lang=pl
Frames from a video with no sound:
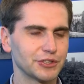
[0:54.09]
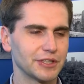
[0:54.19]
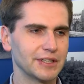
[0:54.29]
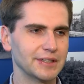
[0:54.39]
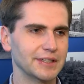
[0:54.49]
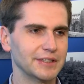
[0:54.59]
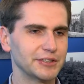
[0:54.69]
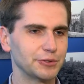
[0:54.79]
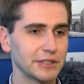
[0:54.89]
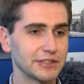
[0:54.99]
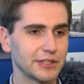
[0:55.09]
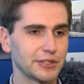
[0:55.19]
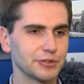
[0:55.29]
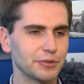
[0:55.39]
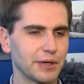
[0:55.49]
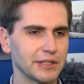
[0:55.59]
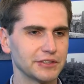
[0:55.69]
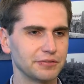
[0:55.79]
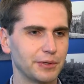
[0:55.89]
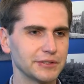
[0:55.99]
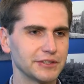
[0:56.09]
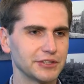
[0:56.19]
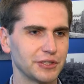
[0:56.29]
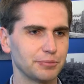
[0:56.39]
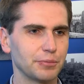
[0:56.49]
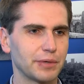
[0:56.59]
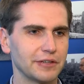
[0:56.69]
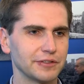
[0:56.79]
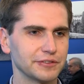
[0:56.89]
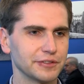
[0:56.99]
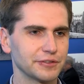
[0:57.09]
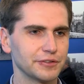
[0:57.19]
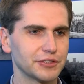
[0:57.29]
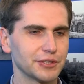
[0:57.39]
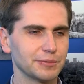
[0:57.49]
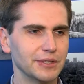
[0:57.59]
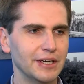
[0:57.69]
że sytuacja na rynku pracy w Polsce się poprawia, w związku z czym